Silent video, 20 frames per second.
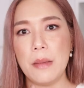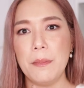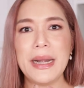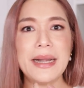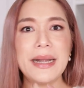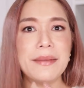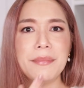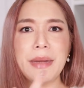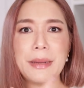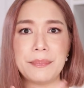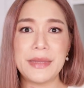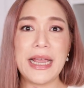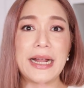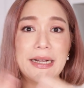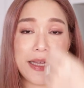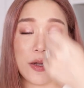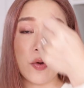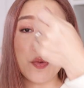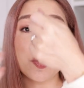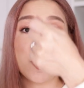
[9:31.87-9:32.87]
มันแบบอย่า
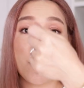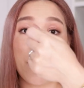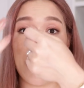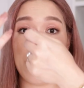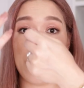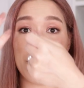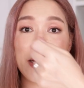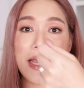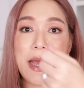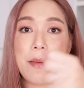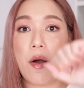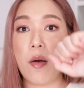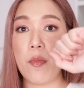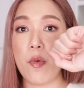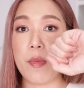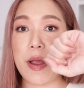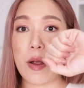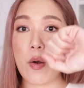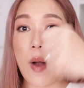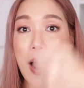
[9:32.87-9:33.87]
งที่คุณผู้ชมเห็นเมื่อกี้พอโม
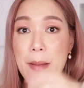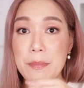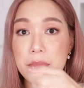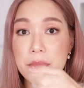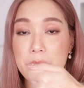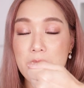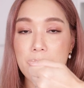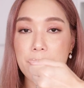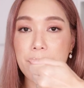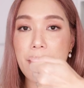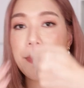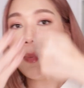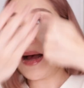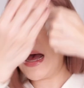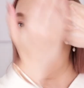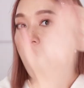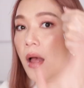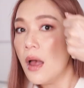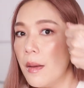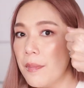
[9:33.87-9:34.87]
ไปคว่ำมือปั๊บอะ